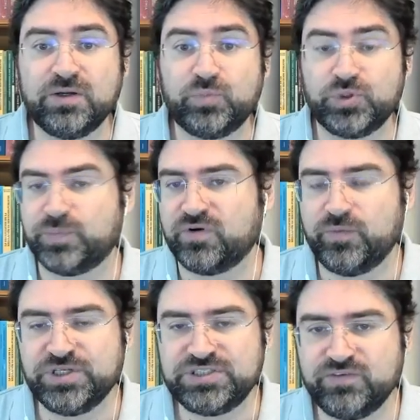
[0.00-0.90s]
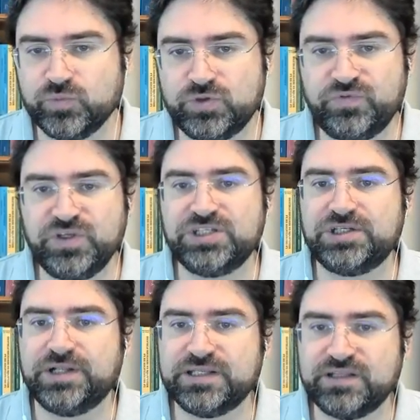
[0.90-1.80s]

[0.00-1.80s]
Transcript: porque provavelmente teve muito phishing, né?